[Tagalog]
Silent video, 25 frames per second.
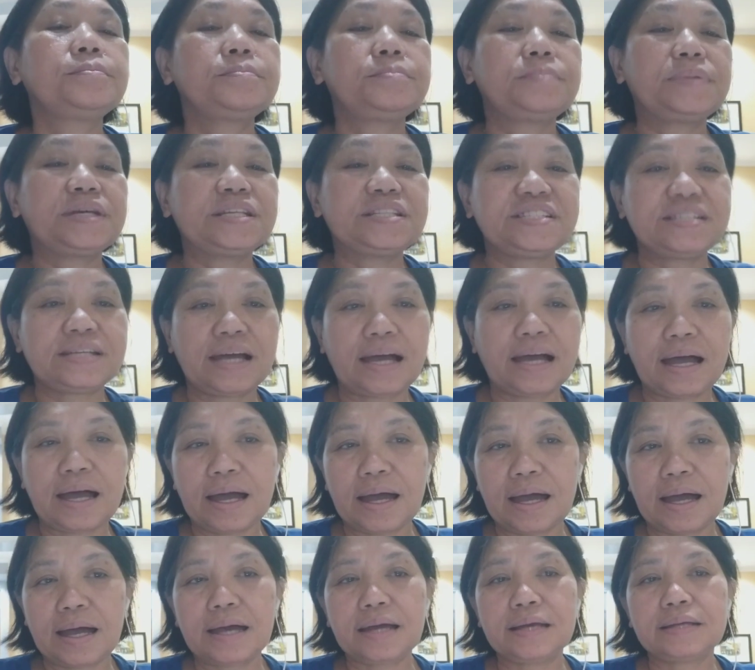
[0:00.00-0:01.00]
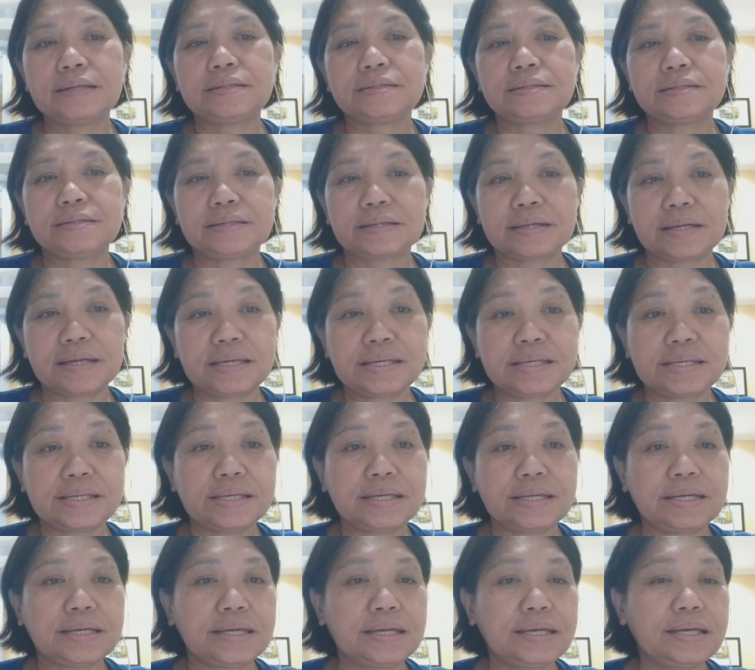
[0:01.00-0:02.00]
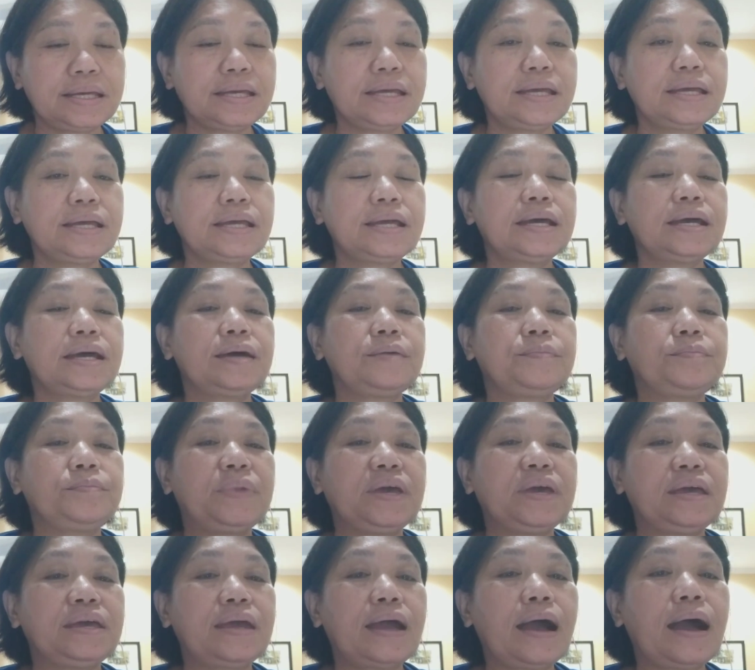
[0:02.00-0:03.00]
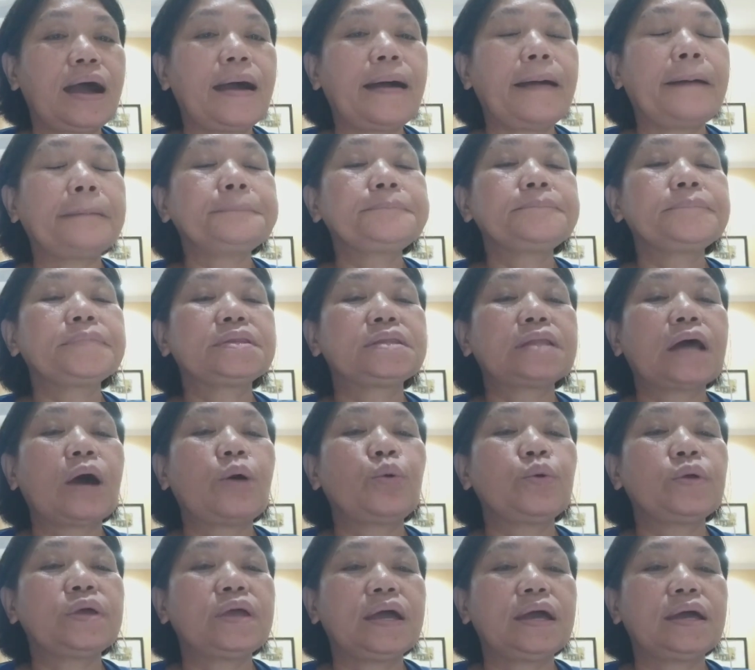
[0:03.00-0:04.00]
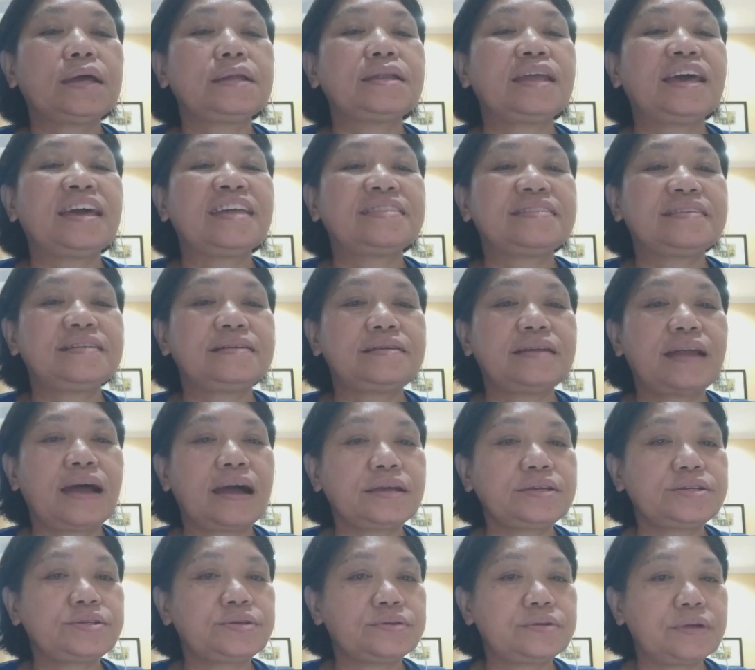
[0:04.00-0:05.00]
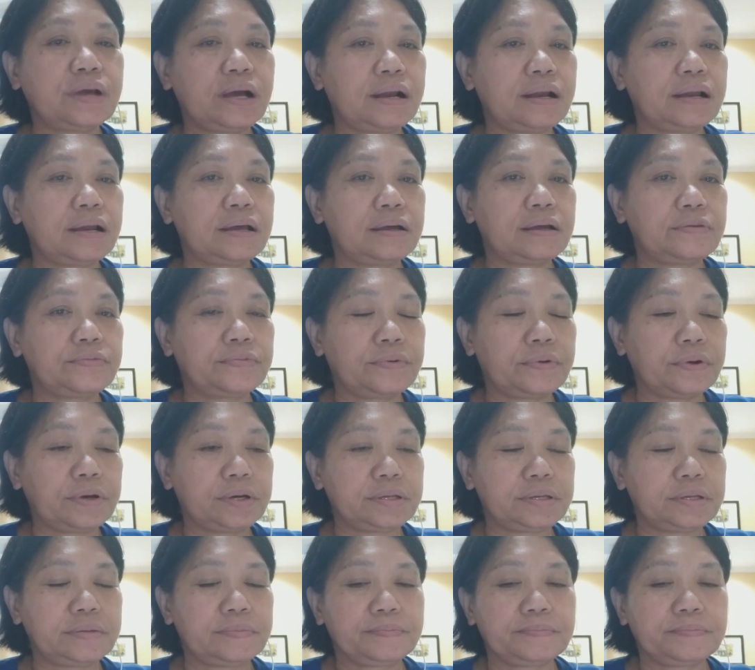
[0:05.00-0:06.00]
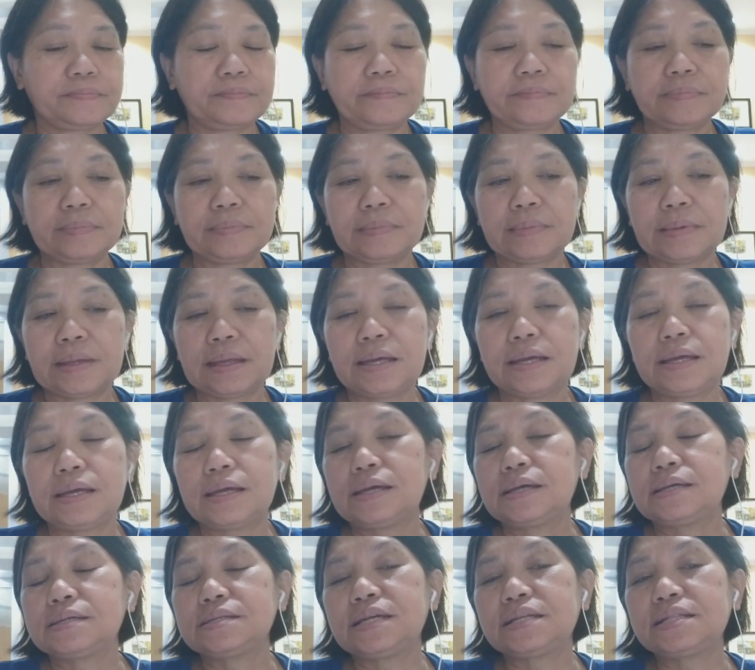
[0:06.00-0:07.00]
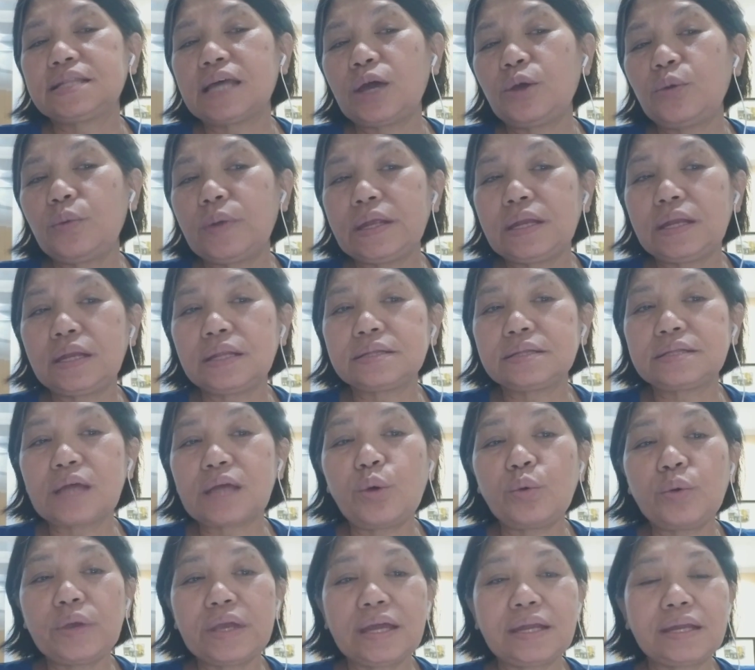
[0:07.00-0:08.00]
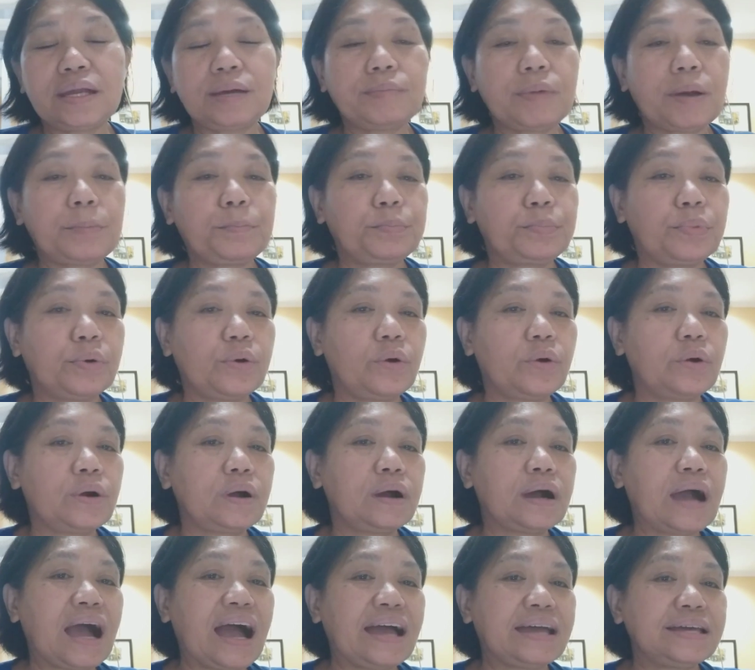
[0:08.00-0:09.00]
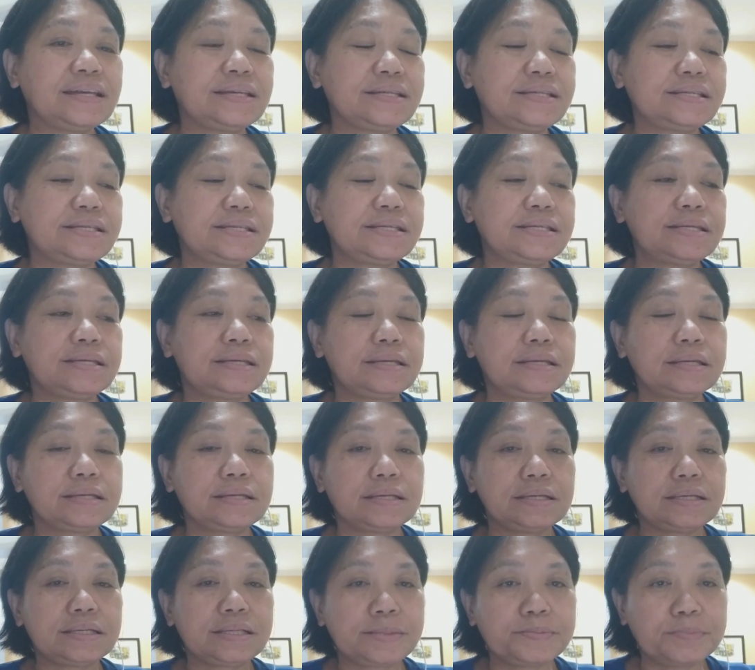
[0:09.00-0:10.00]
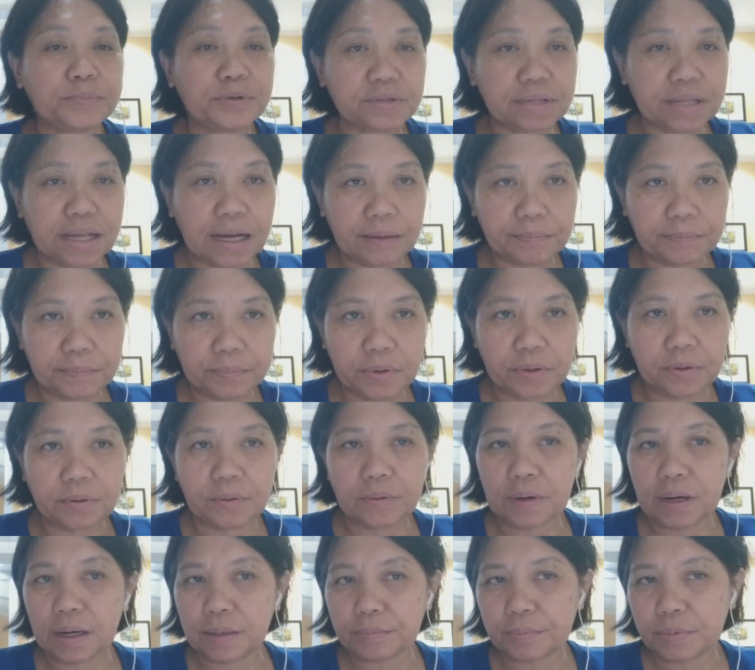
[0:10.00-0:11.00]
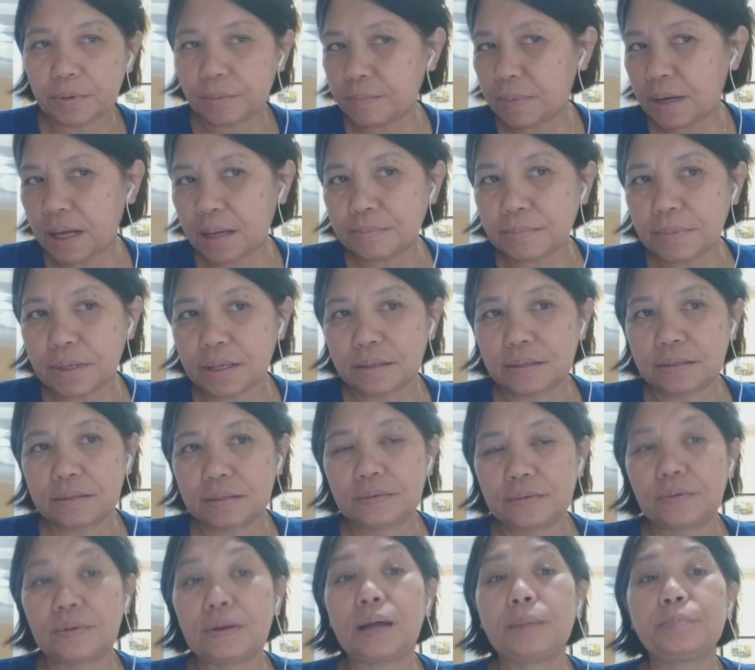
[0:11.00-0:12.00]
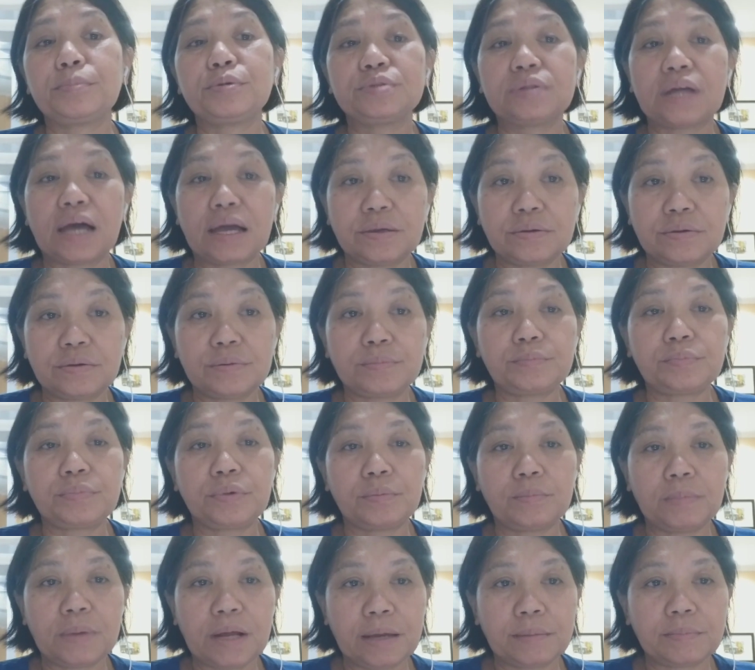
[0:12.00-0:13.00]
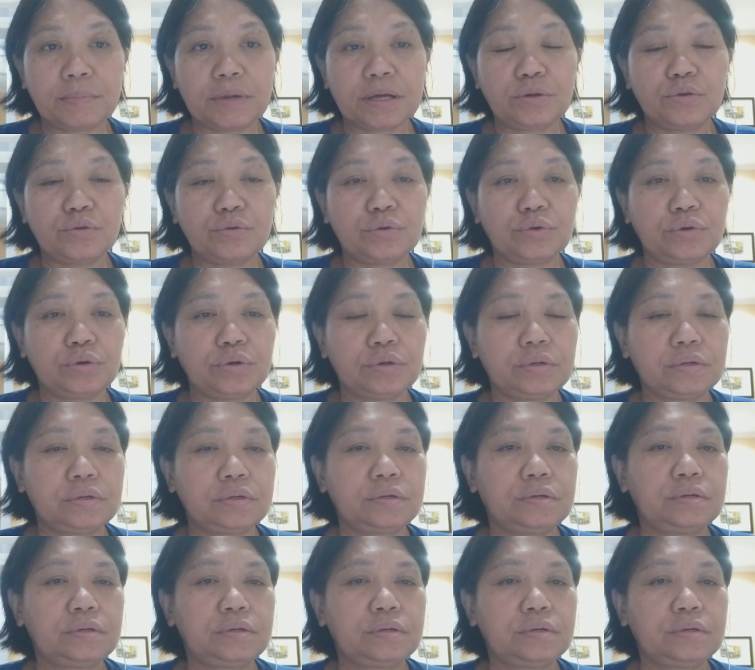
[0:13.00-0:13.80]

Pizza, Trisi, Bea, Taoyuan International Airport. Sa Taoyuan, Taoyuan naman po, guys, smooth lang po, walang problema. Wala po tayong problema doon.